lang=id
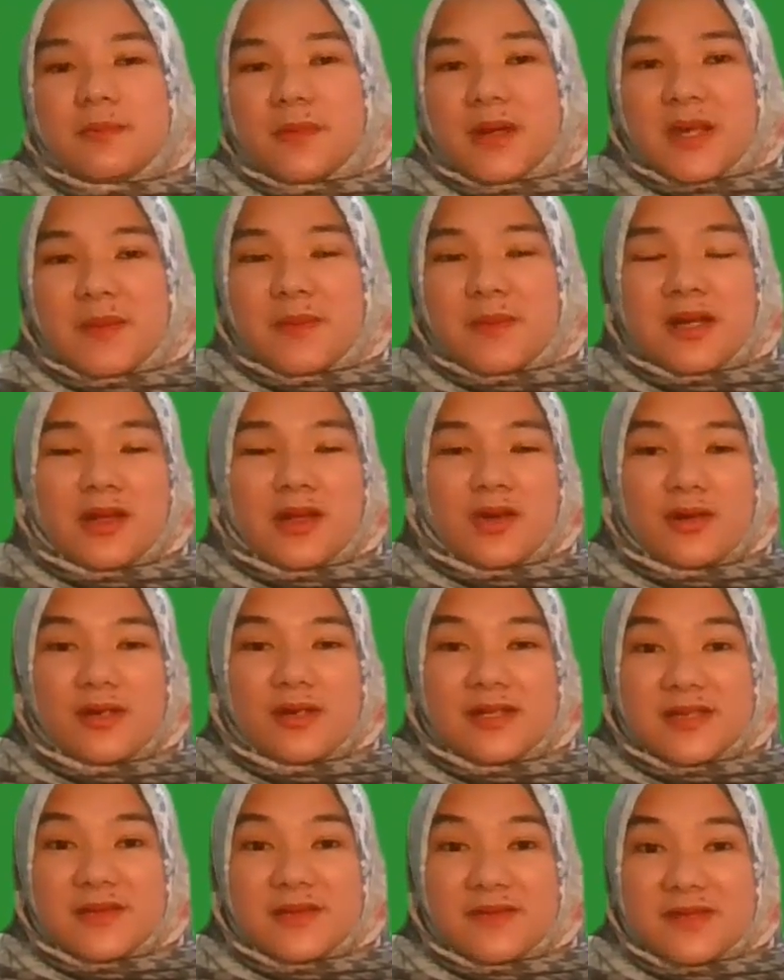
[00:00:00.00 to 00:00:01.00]
bagaimana
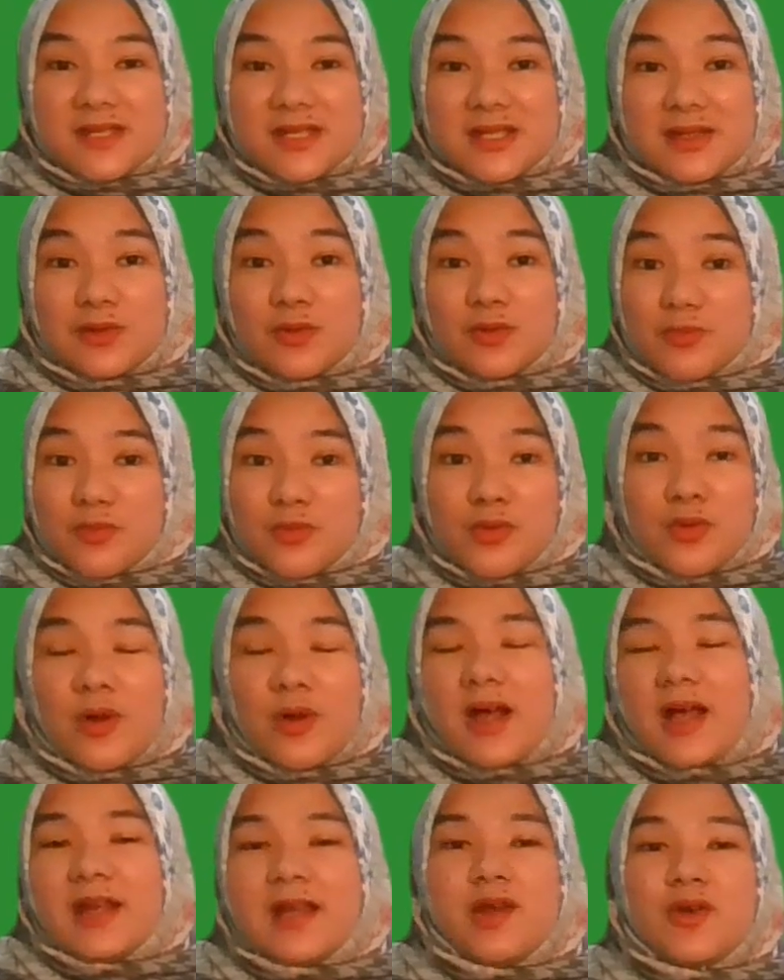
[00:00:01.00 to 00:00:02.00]
kondisi fisik
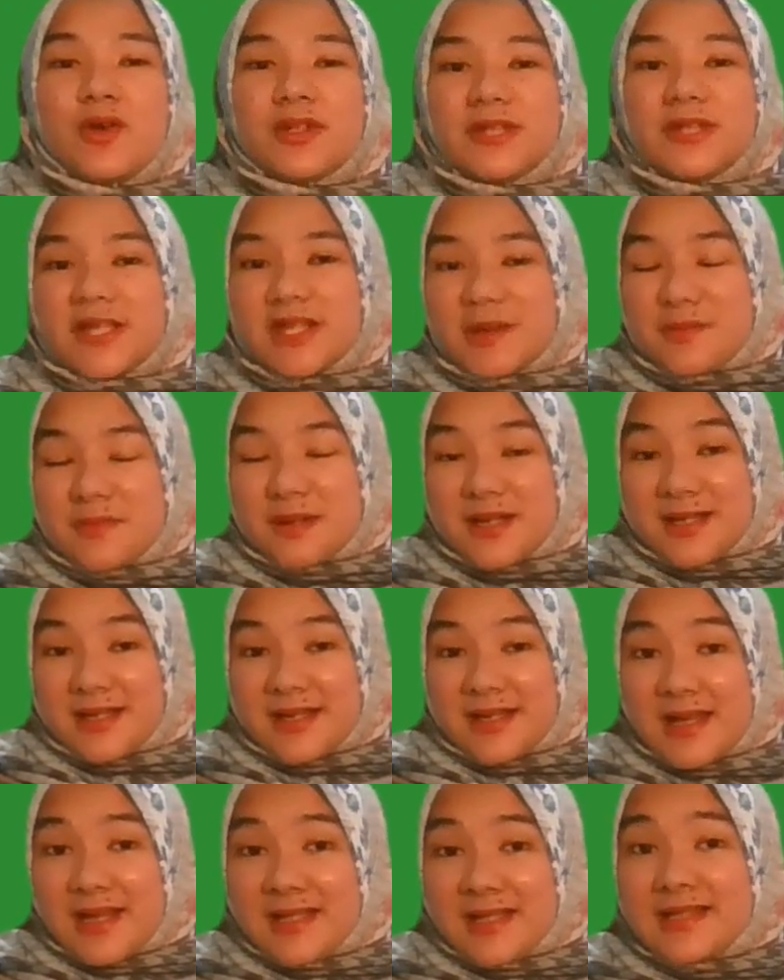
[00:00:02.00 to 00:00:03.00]
tubuh, ada otak yang
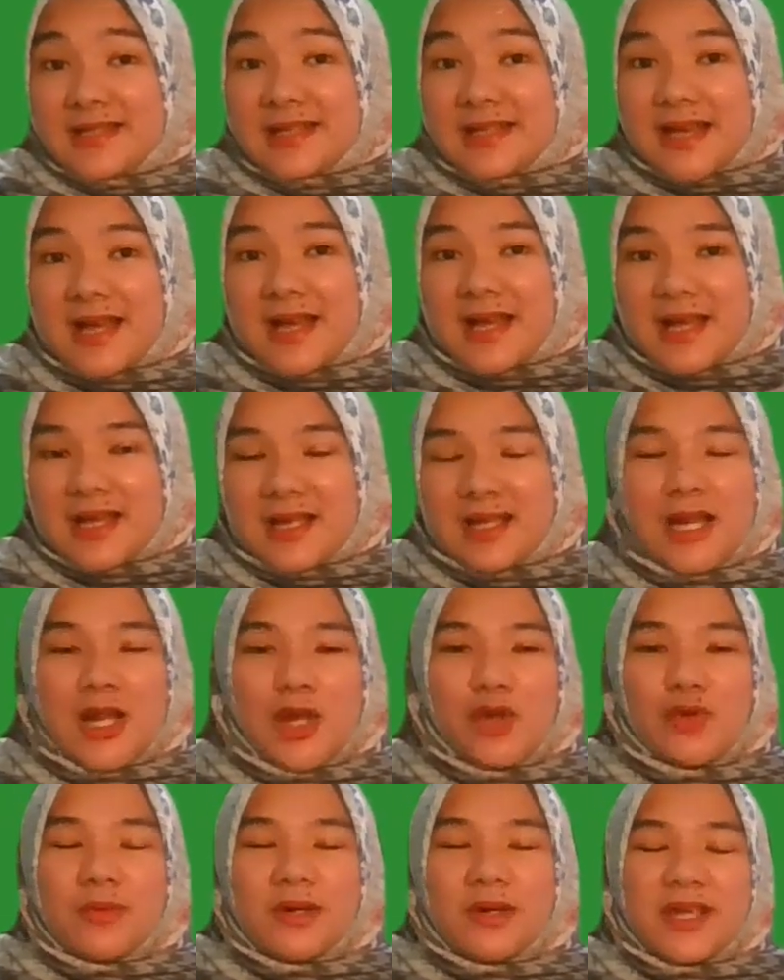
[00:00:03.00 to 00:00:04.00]
mengendalikan,
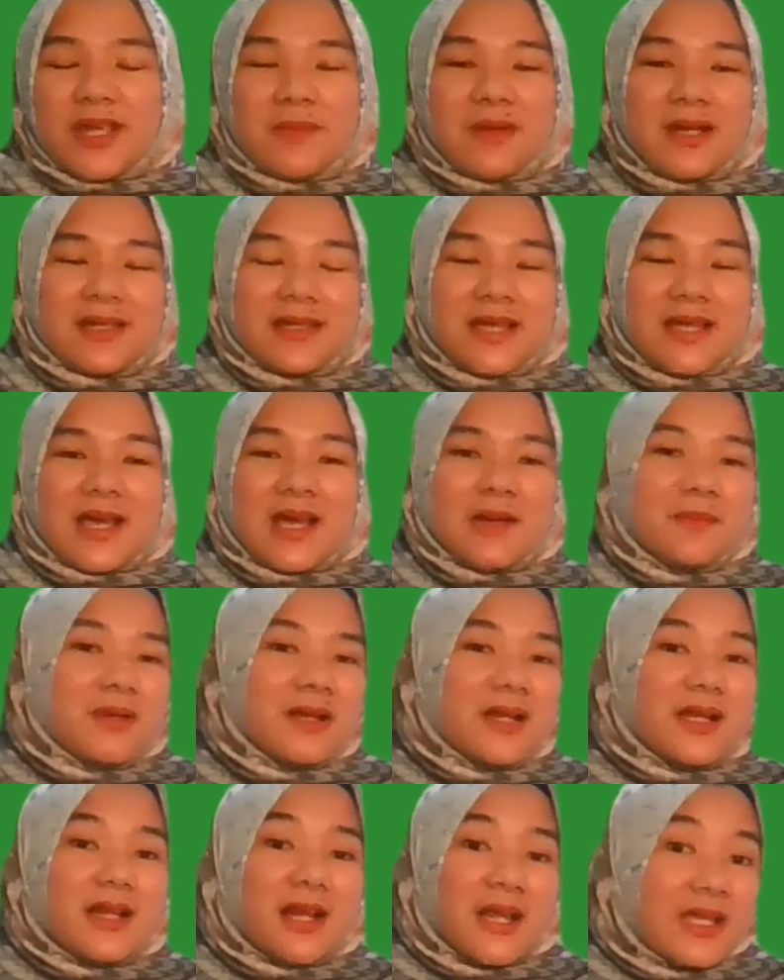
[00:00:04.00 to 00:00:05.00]
lalu bagaimana tangan
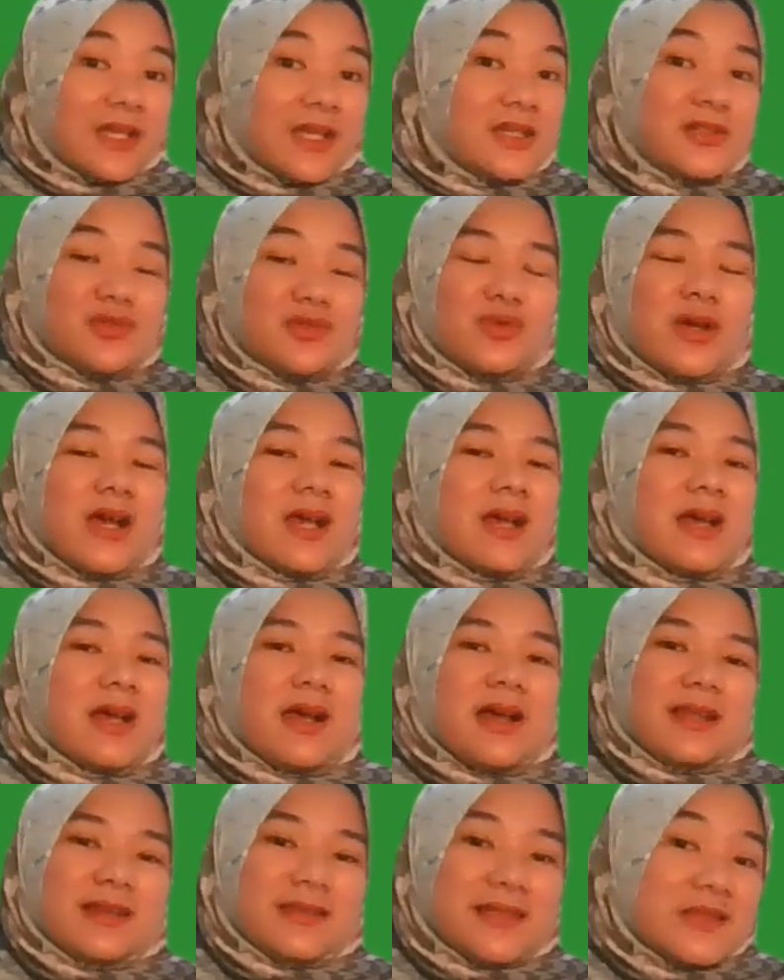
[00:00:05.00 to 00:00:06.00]
bergerak ini juga
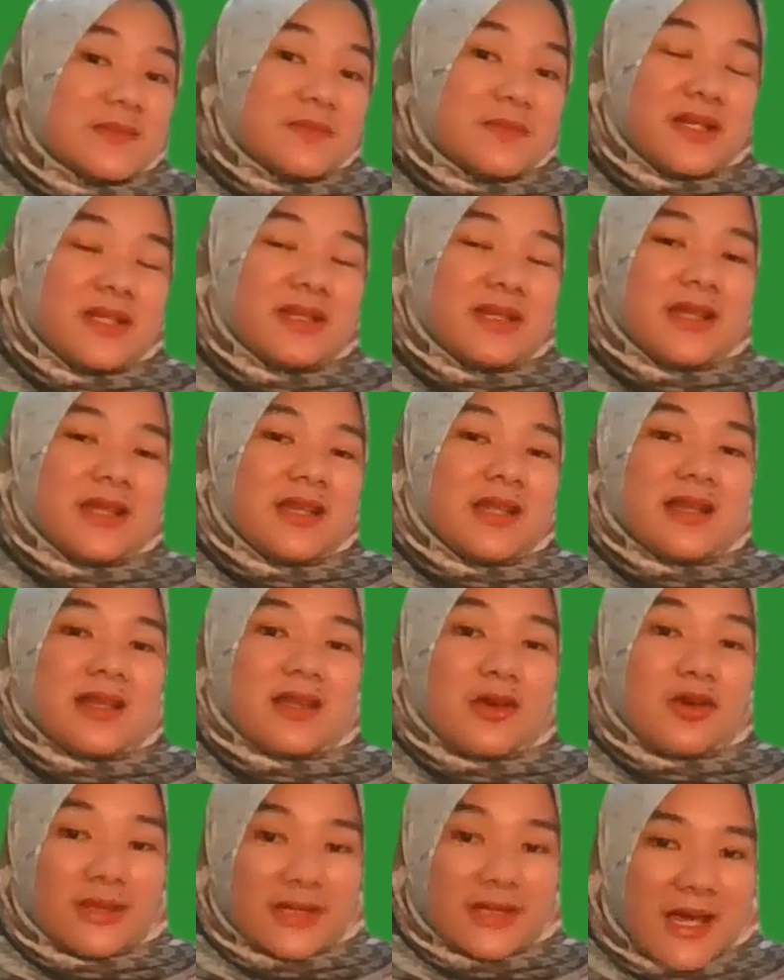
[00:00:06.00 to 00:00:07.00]
atas perintah
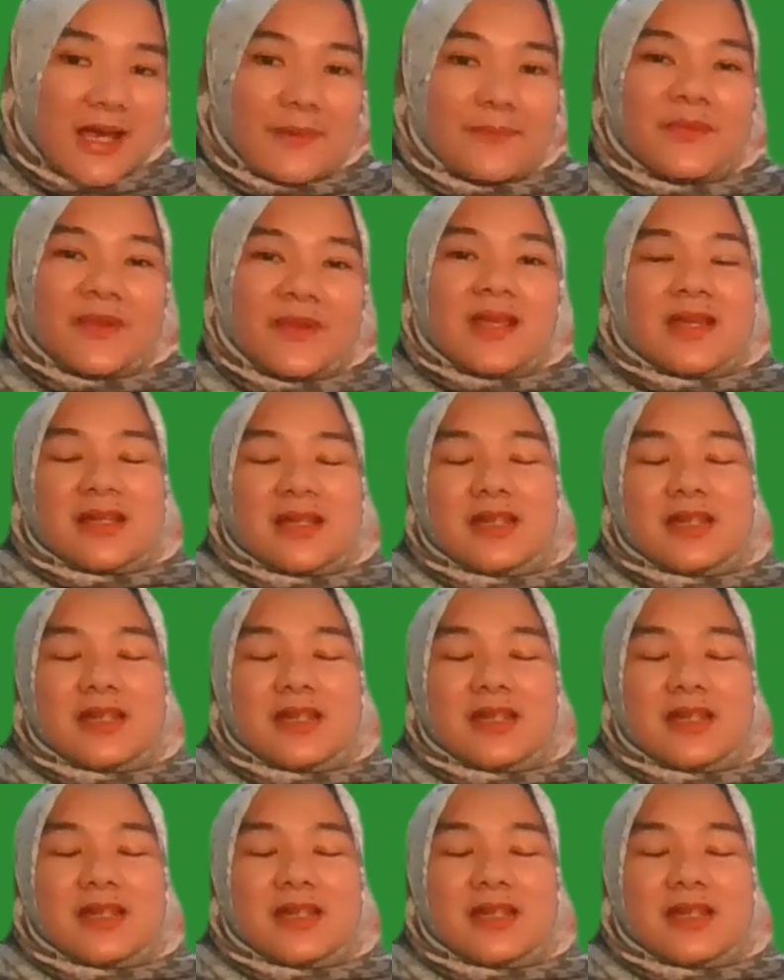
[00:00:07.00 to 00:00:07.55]
dari otak